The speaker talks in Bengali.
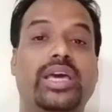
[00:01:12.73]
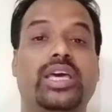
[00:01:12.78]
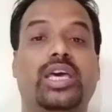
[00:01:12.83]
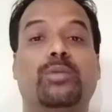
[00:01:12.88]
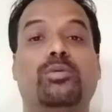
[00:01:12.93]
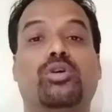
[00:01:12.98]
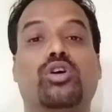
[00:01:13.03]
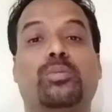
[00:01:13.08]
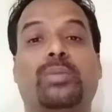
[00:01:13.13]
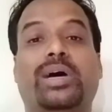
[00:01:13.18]

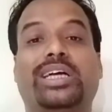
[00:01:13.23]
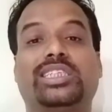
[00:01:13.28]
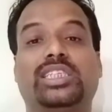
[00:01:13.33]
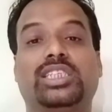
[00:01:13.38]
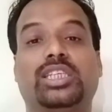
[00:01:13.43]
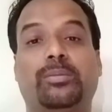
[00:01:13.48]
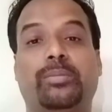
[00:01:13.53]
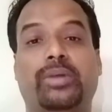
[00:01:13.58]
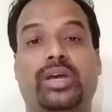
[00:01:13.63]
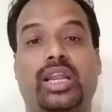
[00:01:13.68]
এবং পাশে
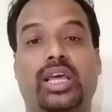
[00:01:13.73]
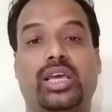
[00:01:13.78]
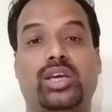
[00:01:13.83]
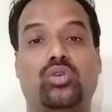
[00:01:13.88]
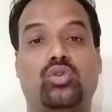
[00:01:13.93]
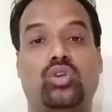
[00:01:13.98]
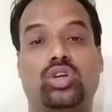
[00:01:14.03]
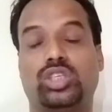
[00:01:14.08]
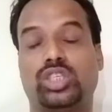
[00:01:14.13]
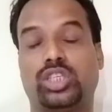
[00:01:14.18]
যে
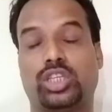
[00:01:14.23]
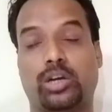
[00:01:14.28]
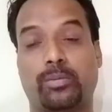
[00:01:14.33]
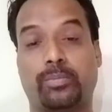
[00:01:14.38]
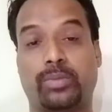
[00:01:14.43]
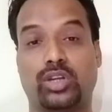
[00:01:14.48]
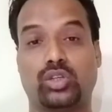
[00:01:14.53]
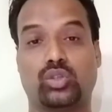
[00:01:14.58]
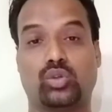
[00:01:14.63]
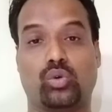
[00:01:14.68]
বেলাইকন আছে সেটা
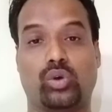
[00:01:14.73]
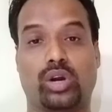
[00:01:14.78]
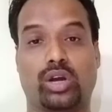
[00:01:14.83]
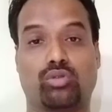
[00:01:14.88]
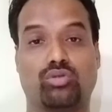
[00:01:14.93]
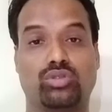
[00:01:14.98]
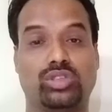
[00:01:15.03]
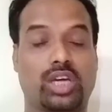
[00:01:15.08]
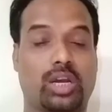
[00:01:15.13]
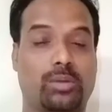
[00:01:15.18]
প্রেস করে
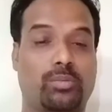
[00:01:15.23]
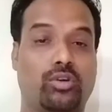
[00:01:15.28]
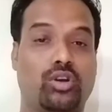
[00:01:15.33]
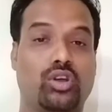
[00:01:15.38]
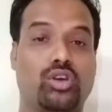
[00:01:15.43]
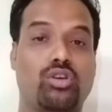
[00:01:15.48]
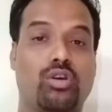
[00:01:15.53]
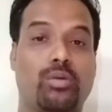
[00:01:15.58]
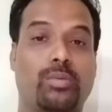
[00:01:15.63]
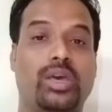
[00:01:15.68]
রাখুন যার ফলে
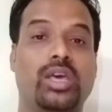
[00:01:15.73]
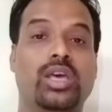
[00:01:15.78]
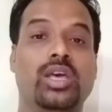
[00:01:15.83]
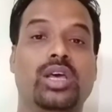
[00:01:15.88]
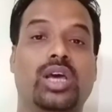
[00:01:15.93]
কী হবে